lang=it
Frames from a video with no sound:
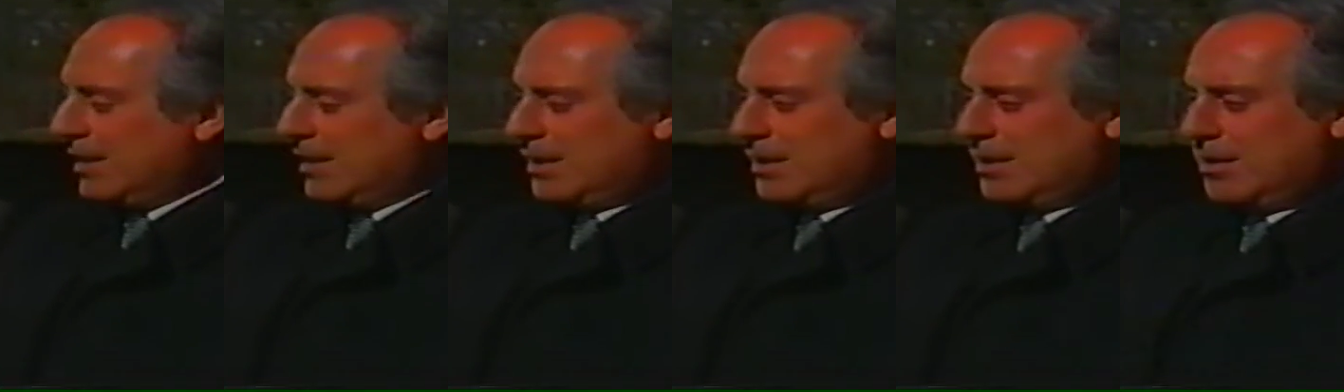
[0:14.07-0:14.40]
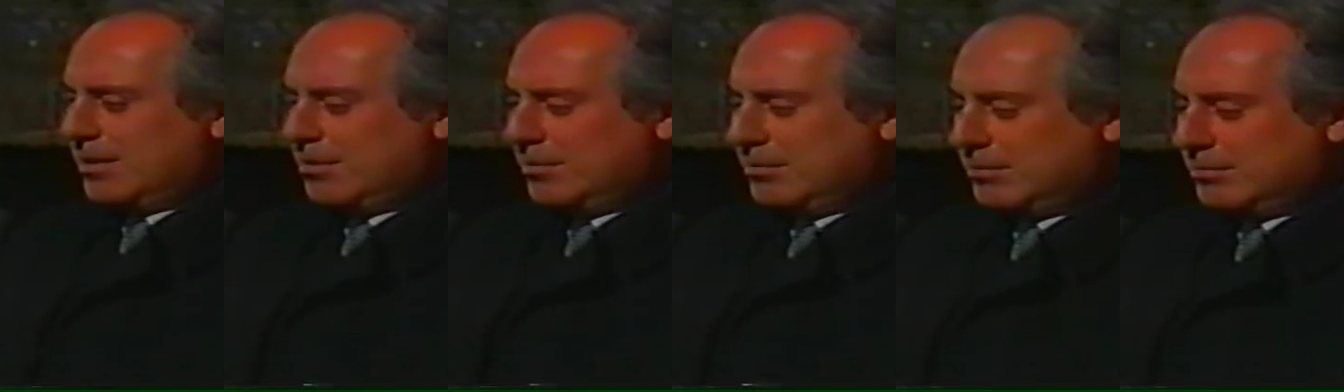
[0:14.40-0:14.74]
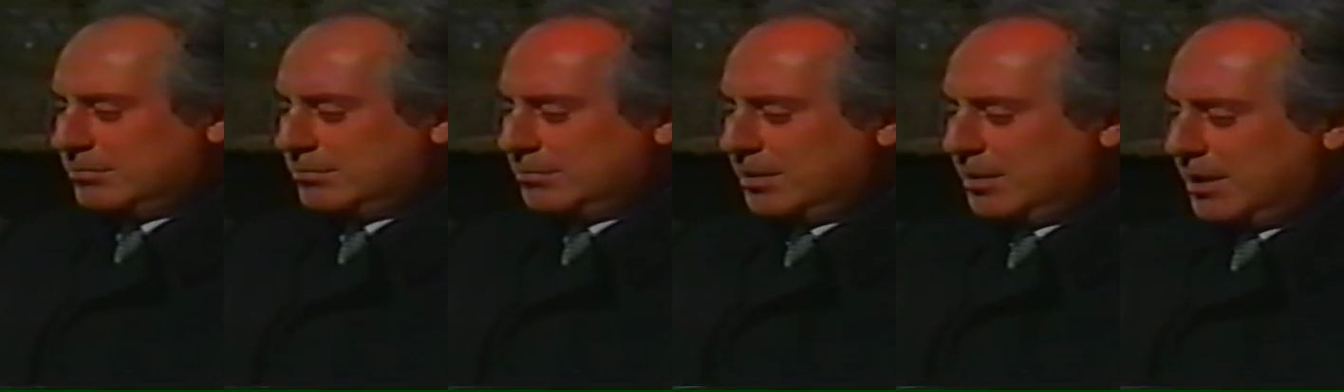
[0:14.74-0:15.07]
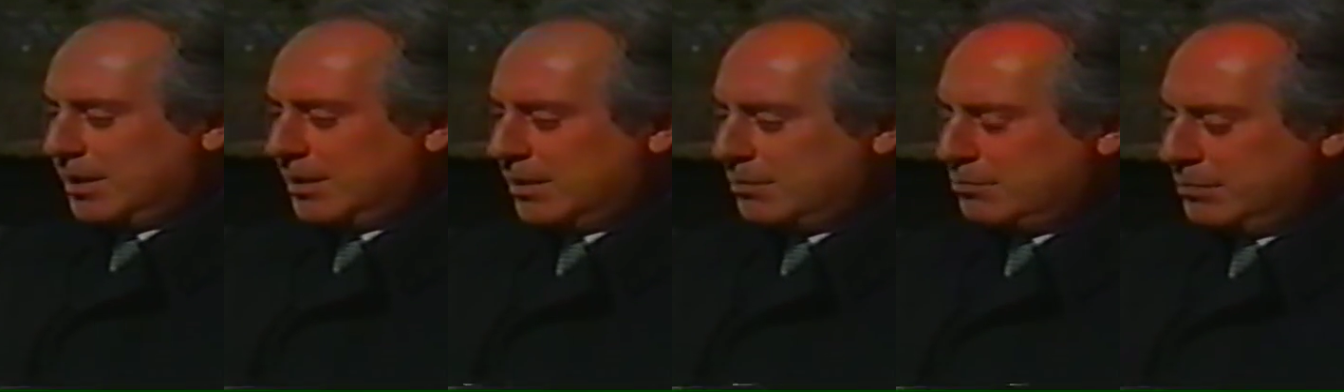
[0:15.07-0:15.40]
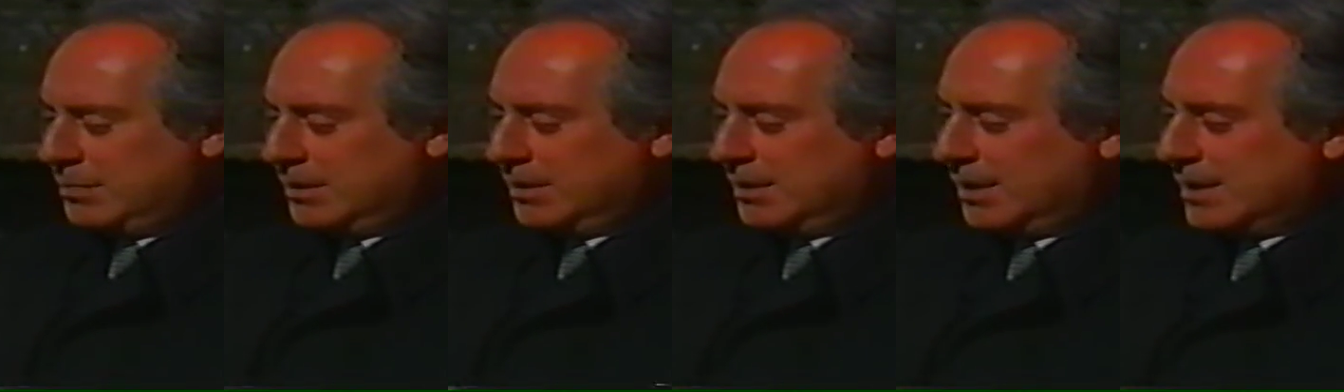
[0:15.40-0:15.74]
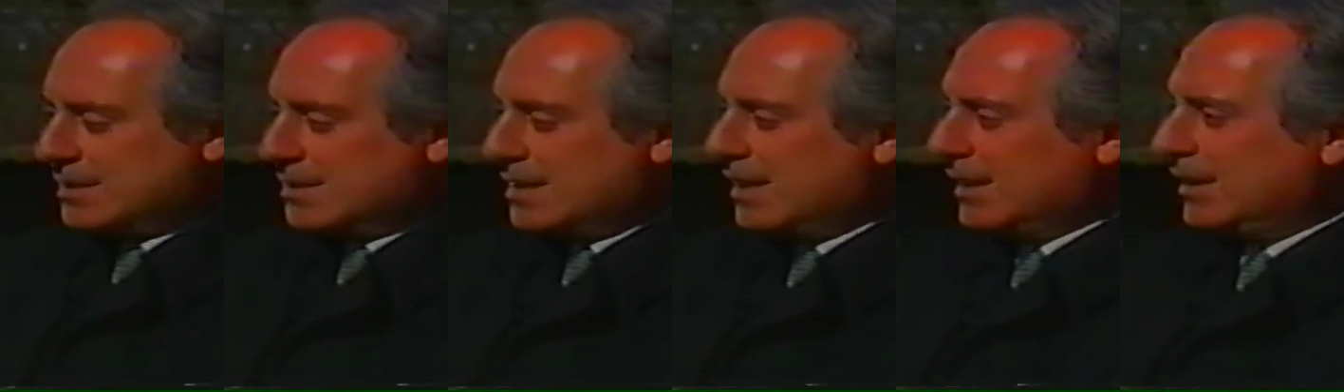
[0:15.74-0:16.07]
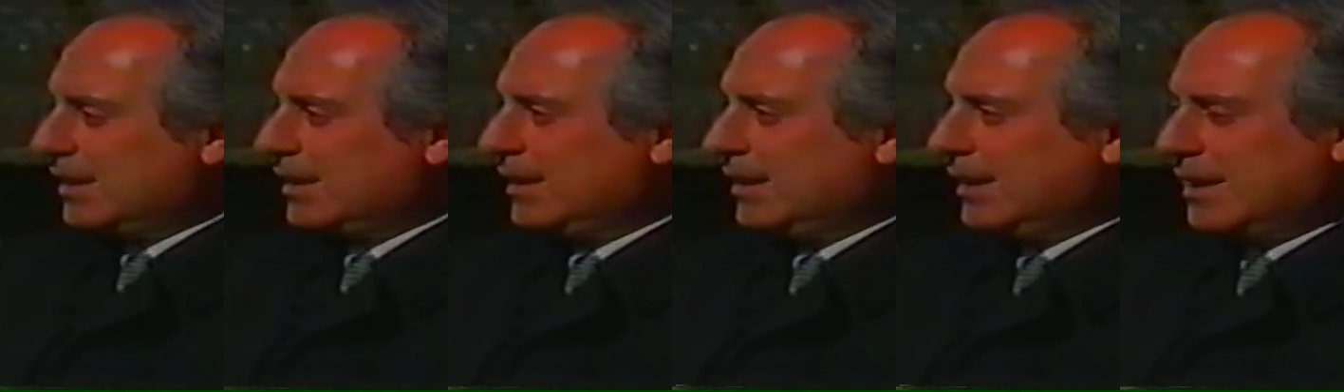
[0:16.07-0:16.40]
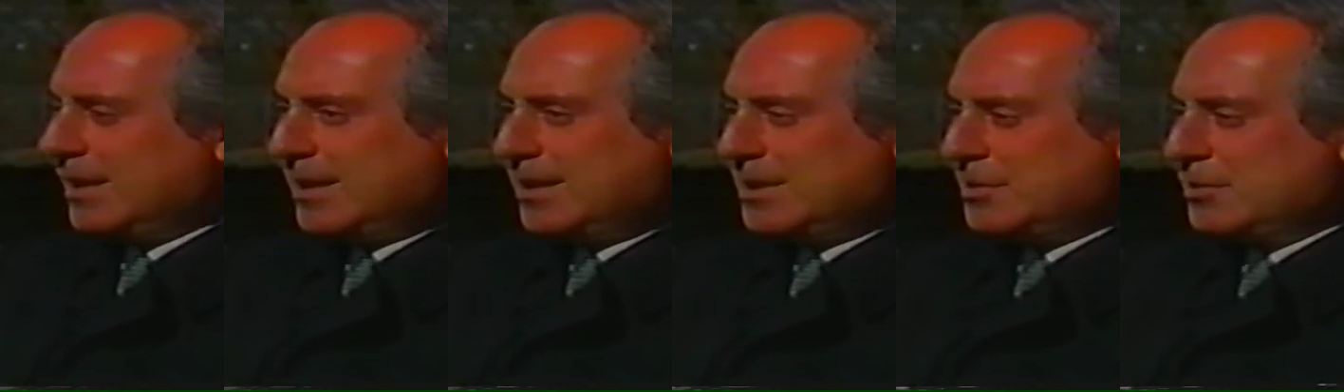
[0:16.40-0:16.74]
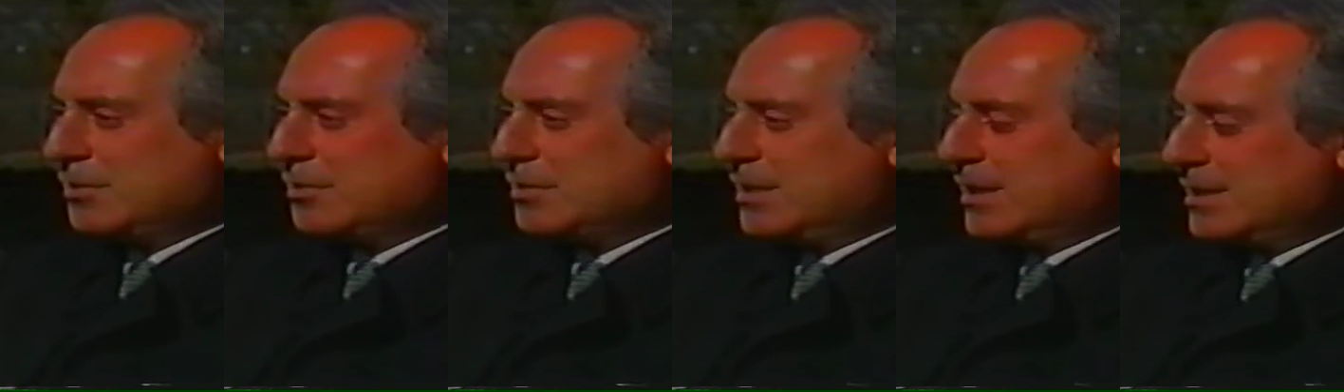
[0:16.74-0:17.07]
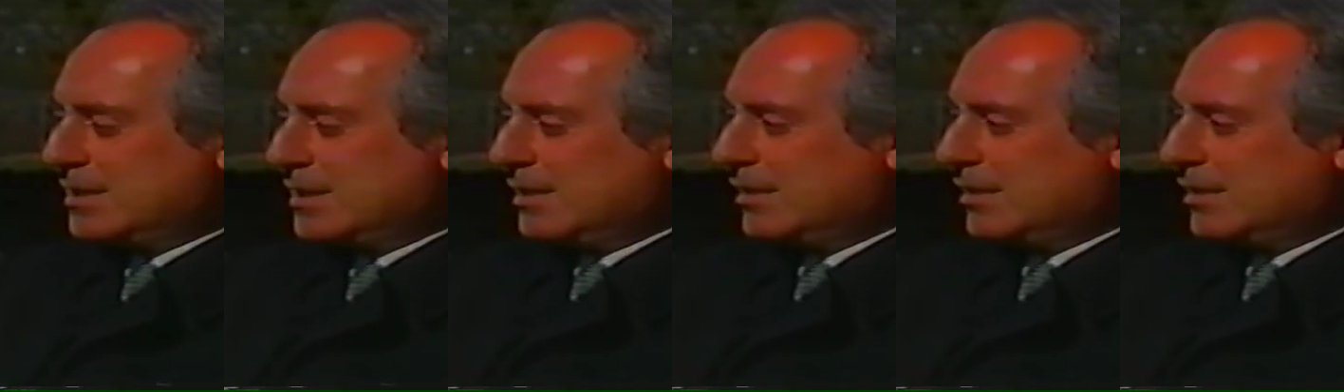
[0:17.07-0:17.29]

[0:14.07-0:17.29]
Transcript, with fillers: Eh, è interessante dire che sono stessi,